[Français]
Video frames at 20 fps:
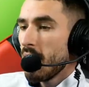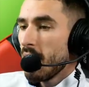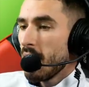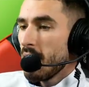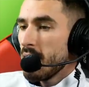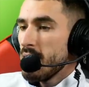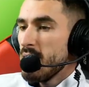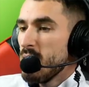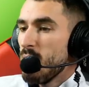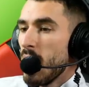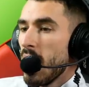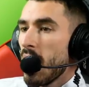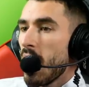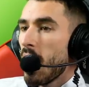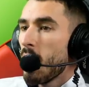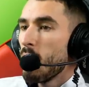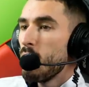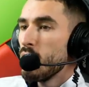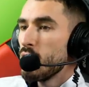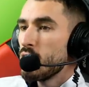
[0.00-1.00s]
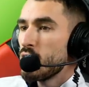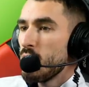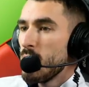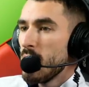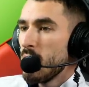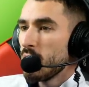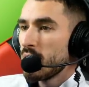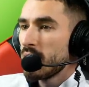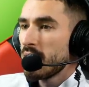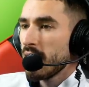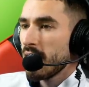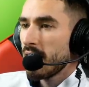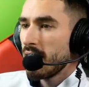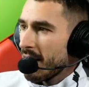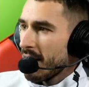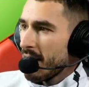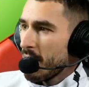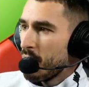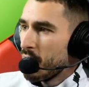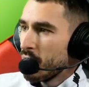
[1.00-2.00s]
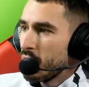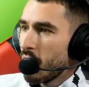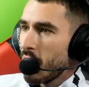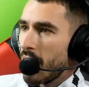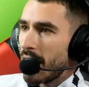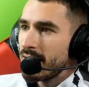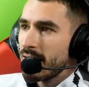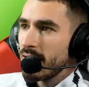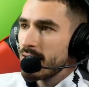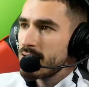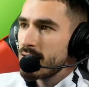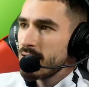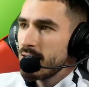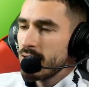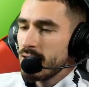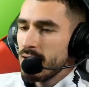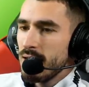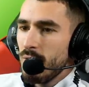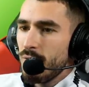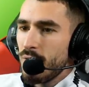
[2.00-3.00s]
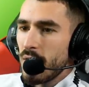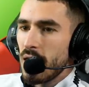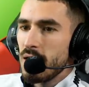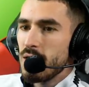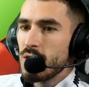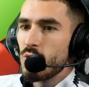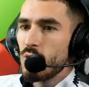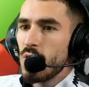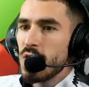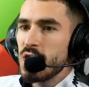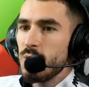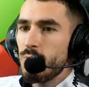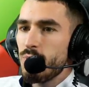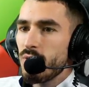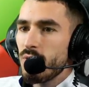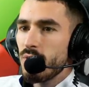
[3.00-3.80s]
Il met un but du milieu de terrain, but de la tête, c'est il fait gagner son équipe.